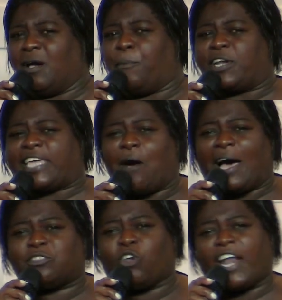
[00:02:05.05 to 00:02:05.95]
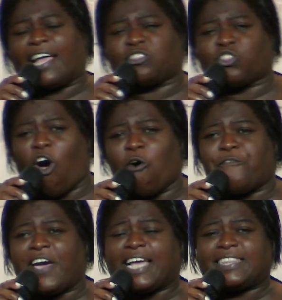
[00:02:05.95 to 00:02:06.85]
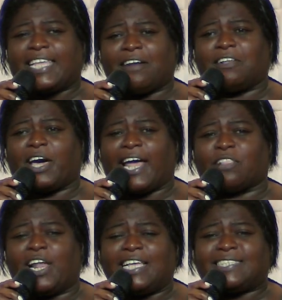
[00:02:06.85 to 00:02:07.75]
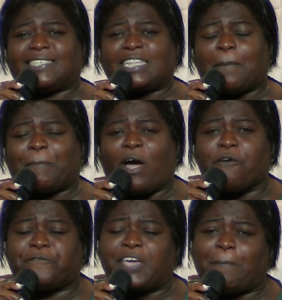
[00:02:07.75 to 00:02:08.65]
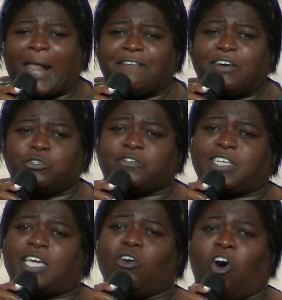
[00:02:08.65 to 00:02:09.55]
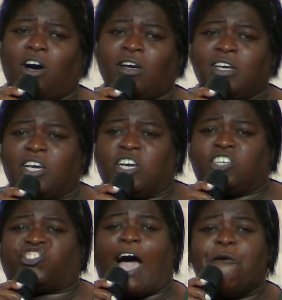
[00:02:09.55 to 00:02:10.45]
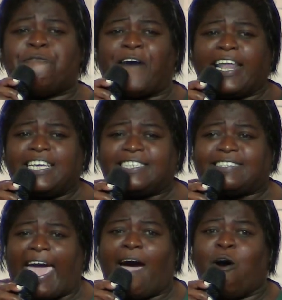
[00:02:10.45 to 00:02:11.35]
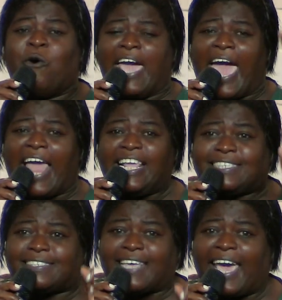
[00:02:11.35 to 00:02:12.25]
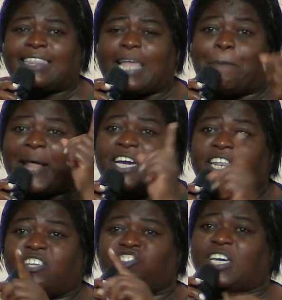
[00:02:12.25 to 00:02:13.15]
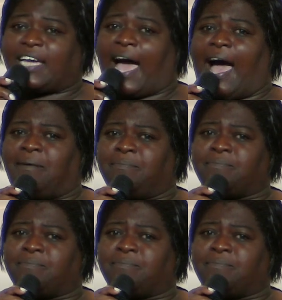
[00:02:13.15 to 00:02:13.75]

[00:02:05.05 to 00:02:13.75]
Porque o adorador, o verdadeiro adorador, ele senta para ouvir a palavra do Senhor. Já o fariseu, ele senta para criticar.